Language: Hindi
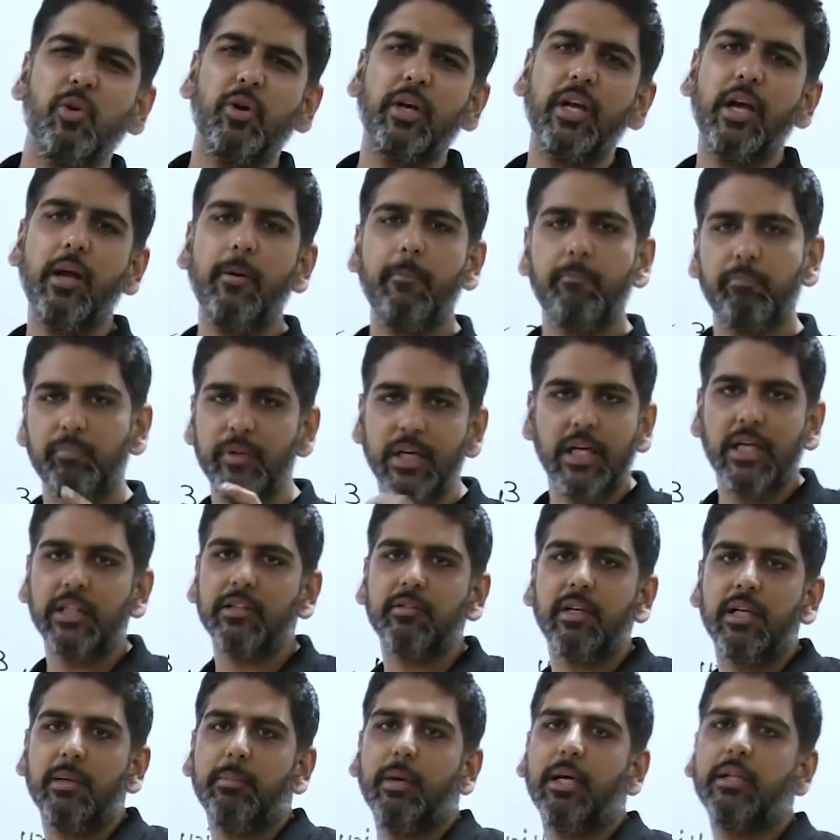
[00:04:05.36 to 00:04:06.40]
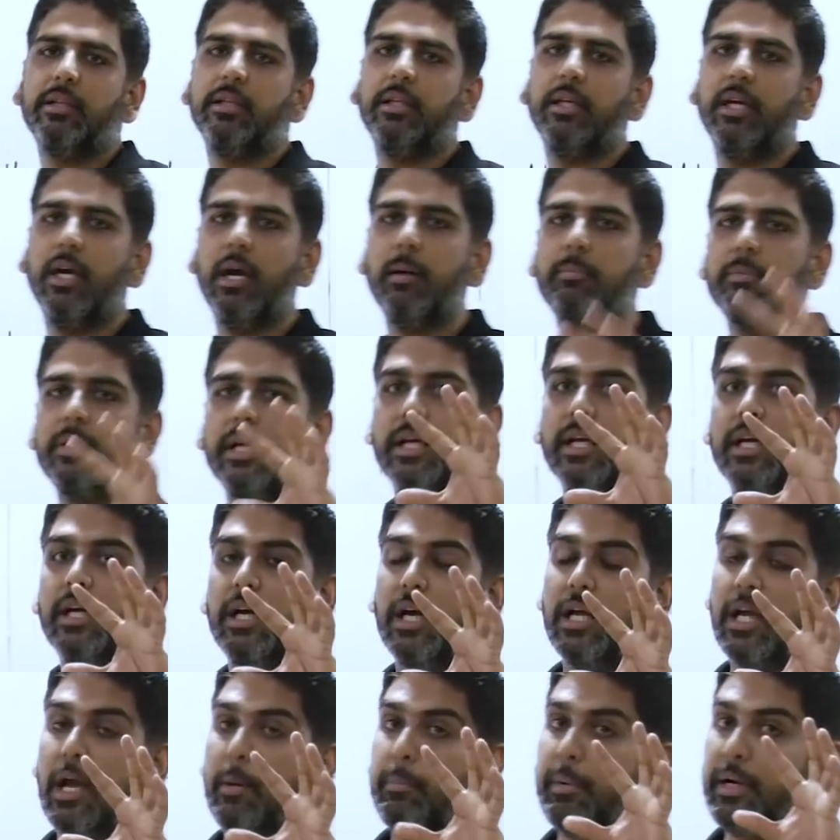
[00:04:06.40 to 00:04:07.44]
हो गया दिक्कत वाली बात नहीं है अब
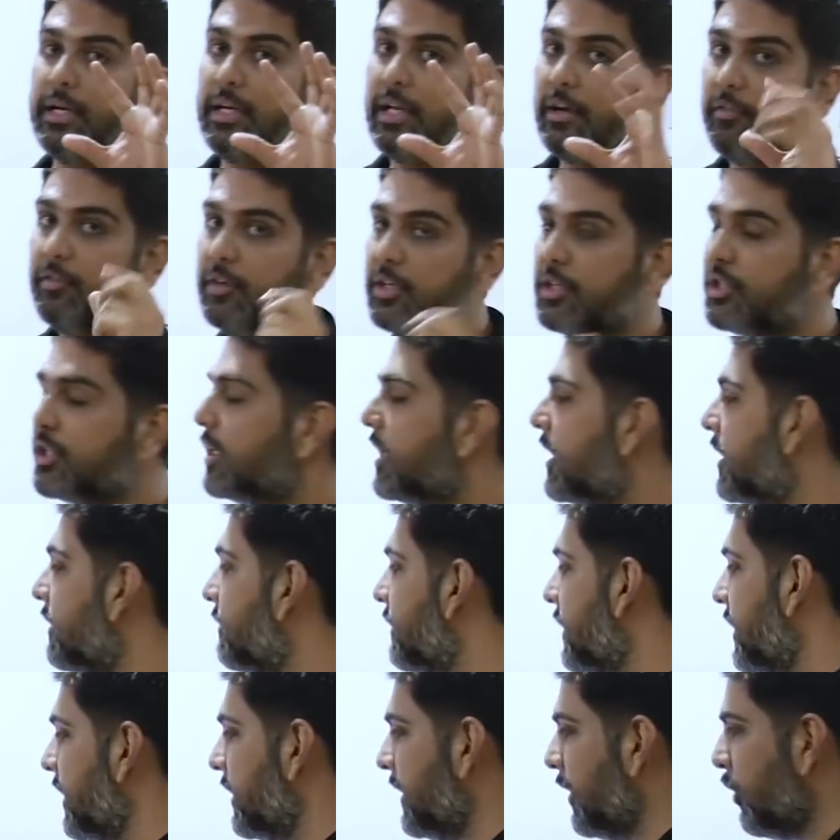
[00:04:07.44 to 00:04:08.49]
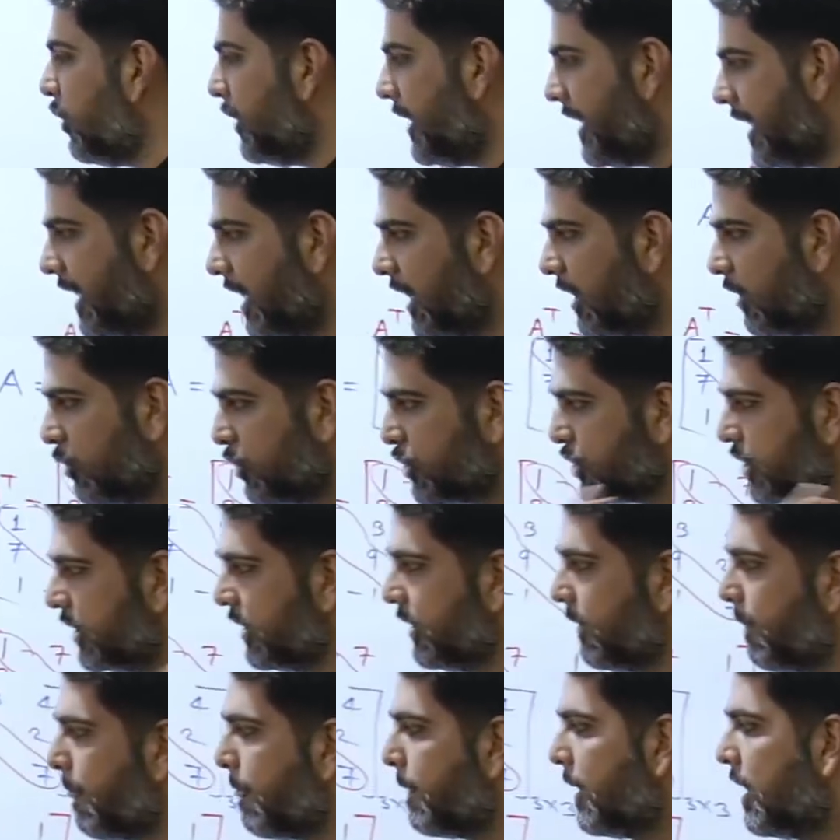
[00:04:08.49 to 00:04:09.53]
देखिएगा यहां पे डेफिनेशन आने वाली है देखो लेयर्ड क्वेश्चन
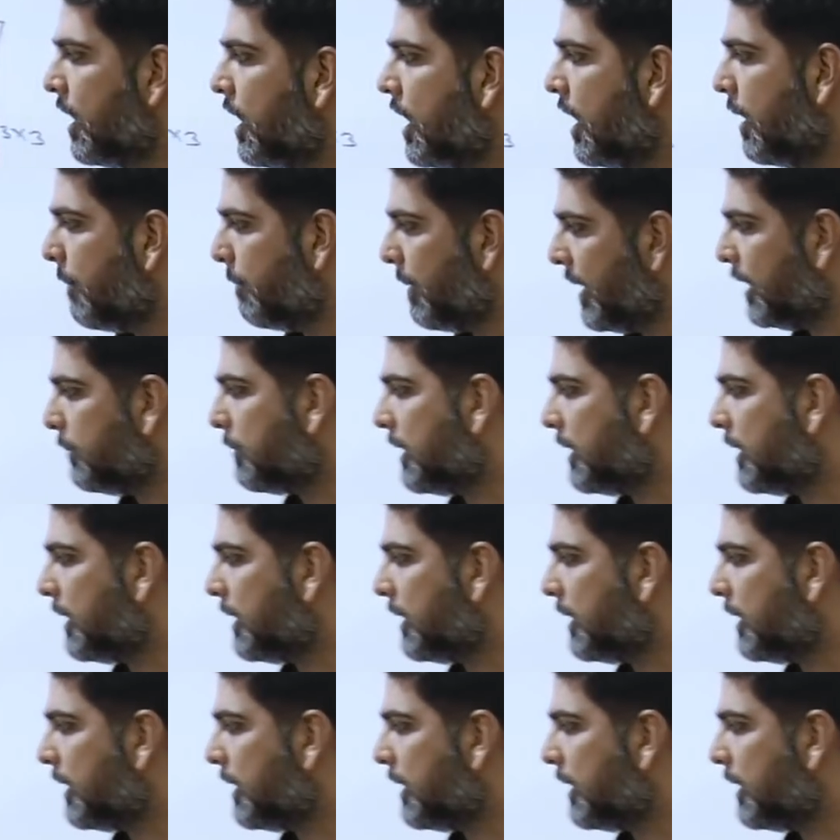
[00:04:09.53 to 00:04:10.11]
है पहले